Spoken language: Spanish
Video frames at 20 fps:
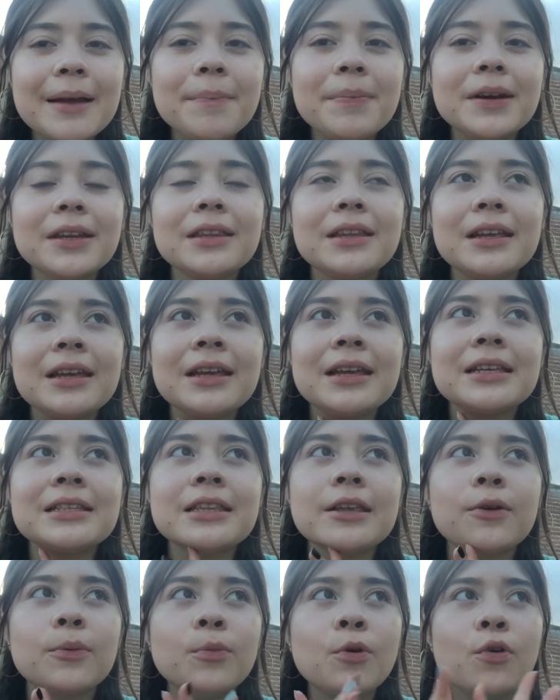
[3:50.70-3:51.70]
y aparte
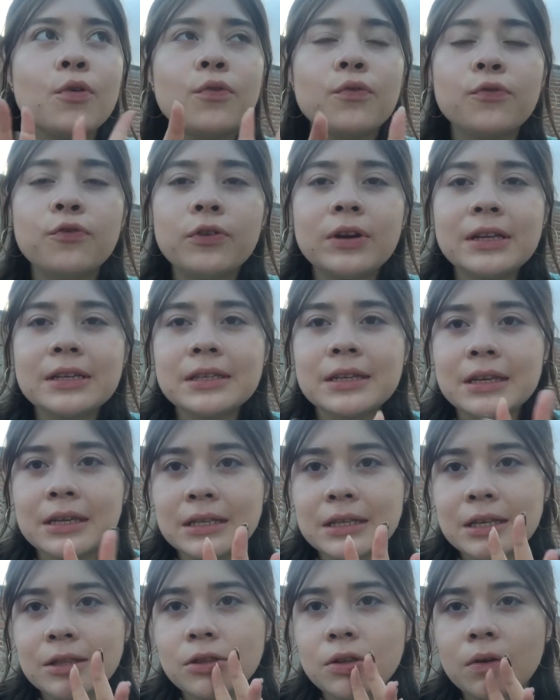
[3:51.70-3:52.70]
está como
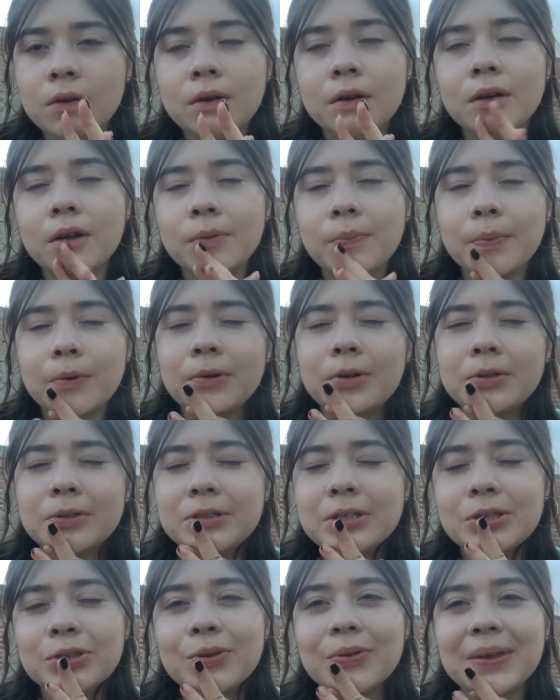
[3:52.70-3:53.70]
fresquecito, pero lo
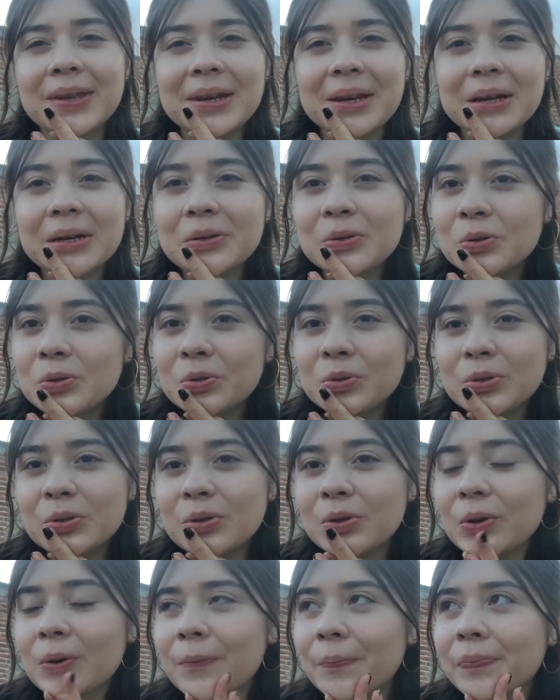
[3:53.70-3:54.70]
siento bien a
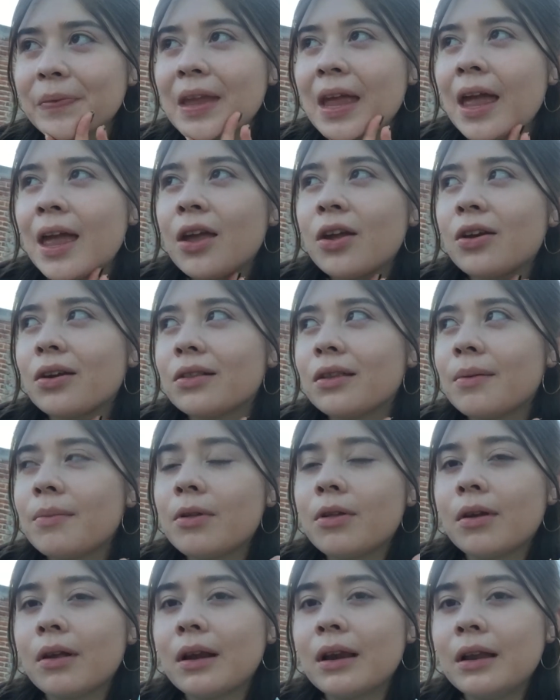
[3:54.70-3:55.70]
gusto. Y ahorita
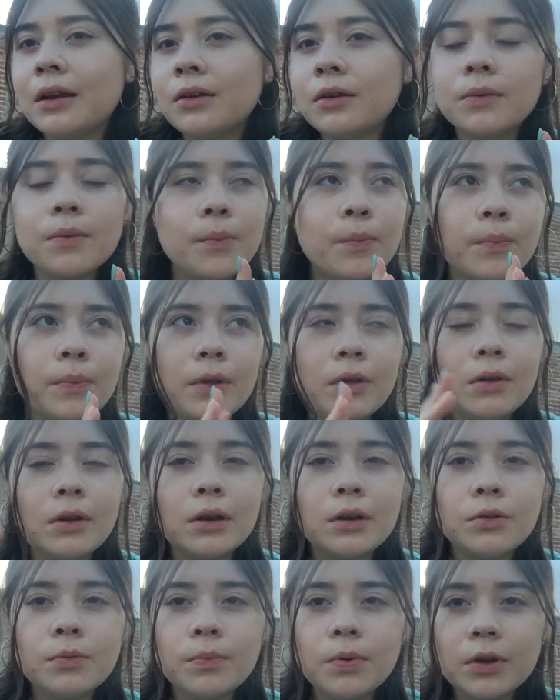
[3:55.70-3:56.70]
me duelen, me
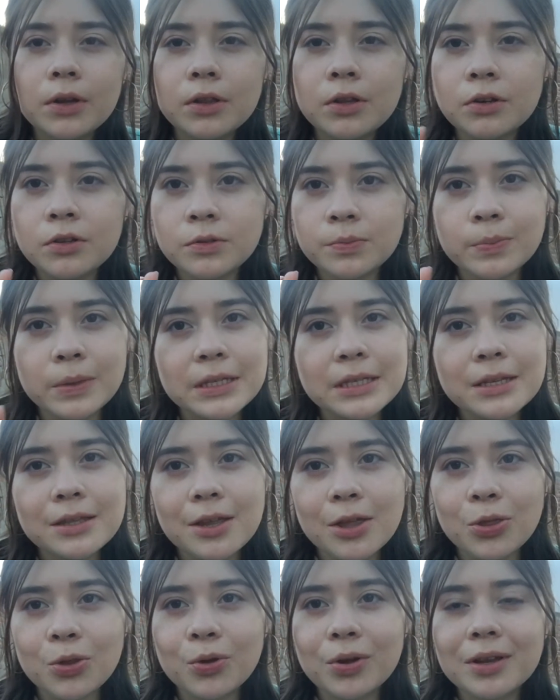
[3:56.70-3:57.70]
duelen un poquito los pies de
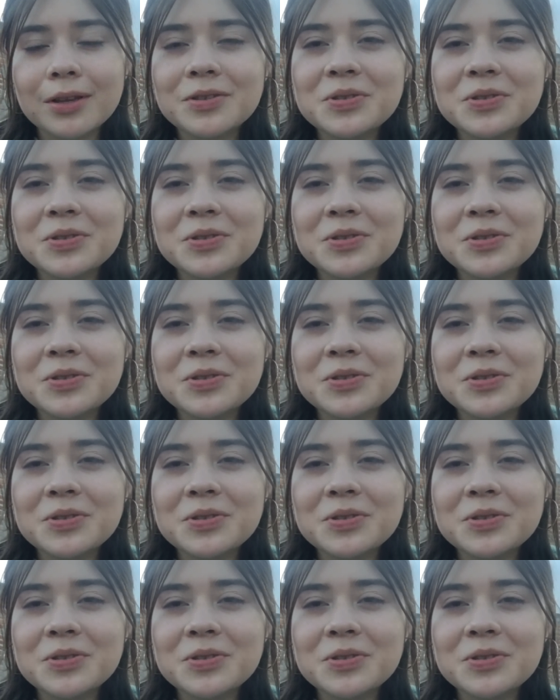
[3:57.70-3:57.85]
tanto que